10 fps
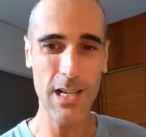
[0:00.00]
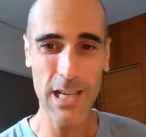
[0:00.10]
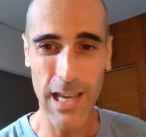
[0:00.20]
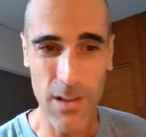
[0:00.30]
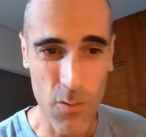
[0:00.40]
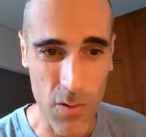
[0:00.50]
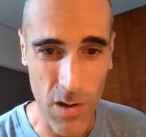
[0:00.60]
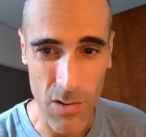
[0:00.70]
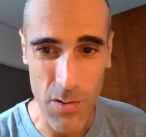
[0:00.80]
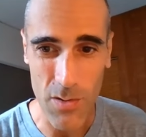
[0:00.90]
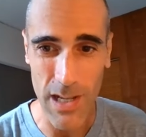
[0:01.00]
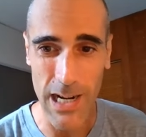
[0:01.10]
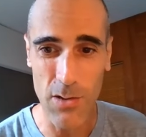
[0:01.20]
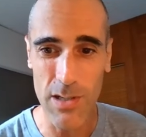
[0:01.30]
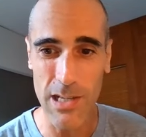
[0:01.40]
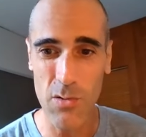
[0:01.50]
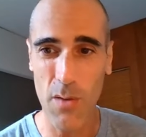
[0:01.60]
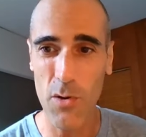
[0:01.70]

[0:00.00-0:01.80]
Et donc ensuite on a la dotation